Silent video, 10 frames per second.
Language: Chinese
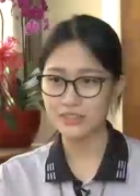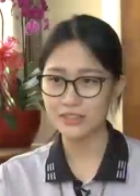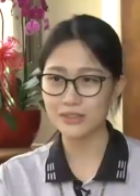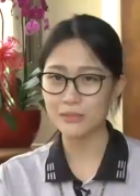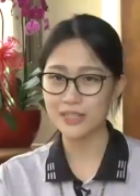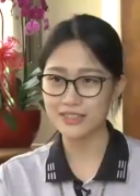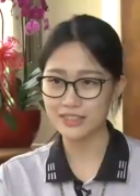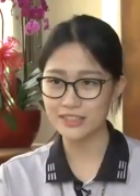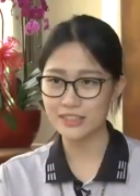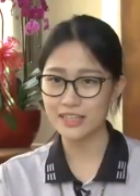八
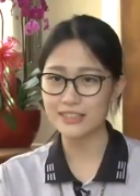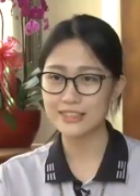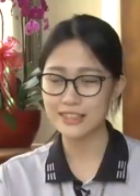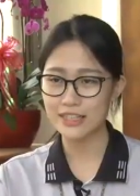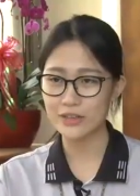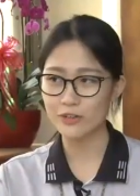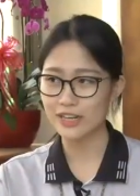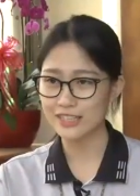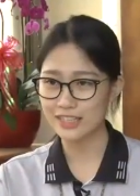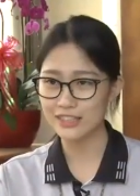卦对为
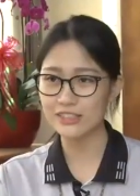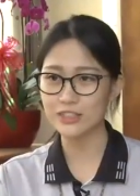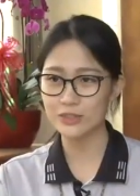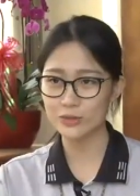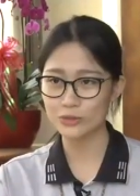泽，